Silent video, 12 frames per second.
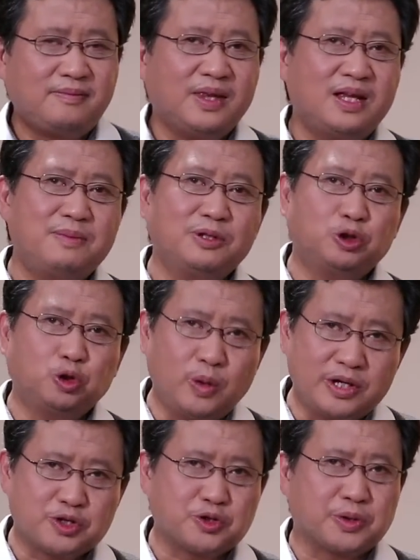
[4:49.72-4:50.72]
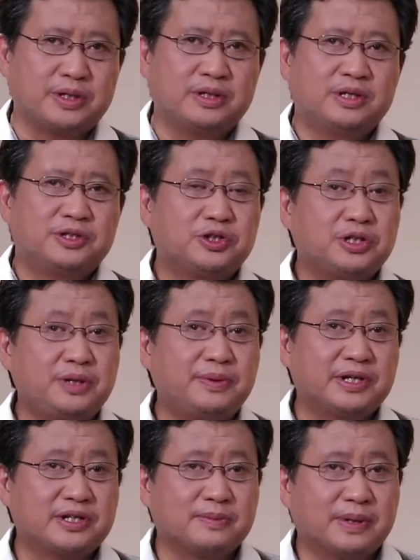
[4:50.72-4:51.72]
那么断水就意味
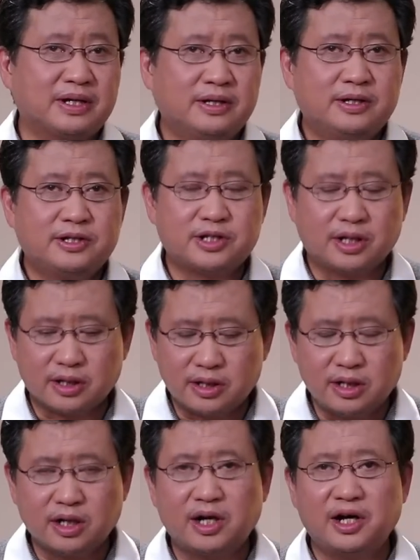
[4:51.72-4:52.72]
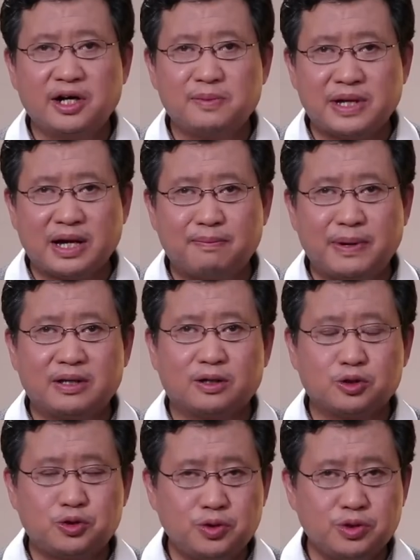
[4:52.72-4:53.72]
着什么？整个克里米亚半岛
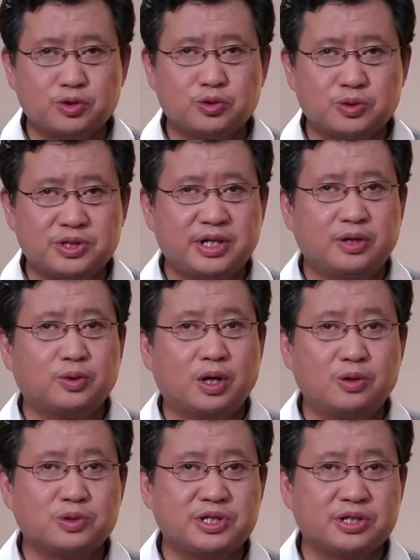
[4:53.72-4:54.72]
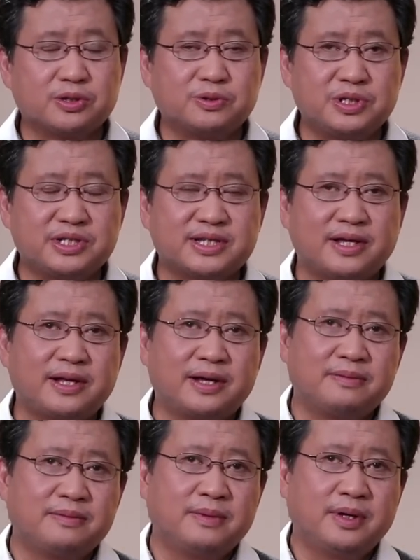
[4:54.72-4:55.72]
迅速陷入后勤供应灾
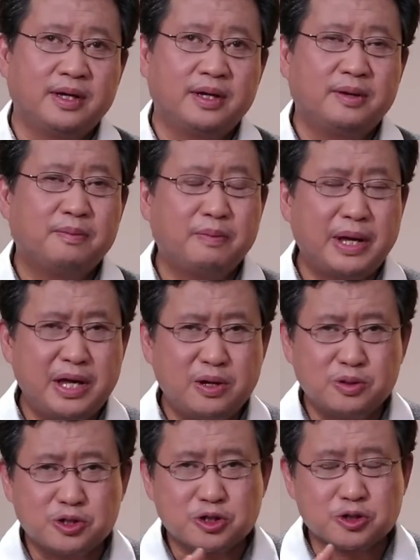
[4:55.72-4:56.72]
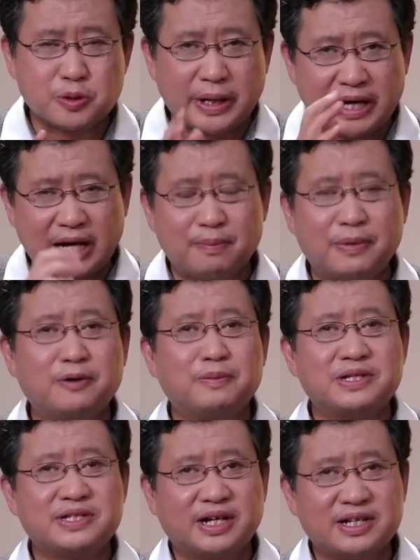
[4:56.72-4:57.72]
难，没有水啊！朋友
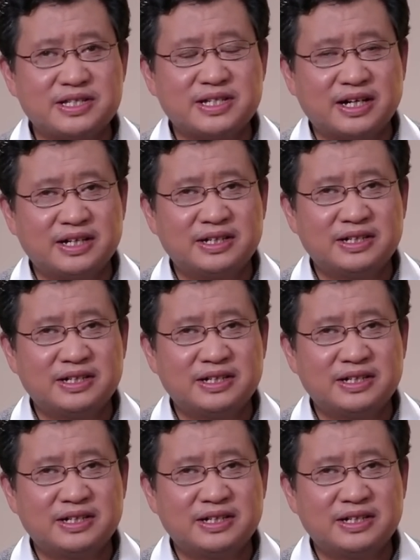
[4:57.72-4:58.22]
们想一想，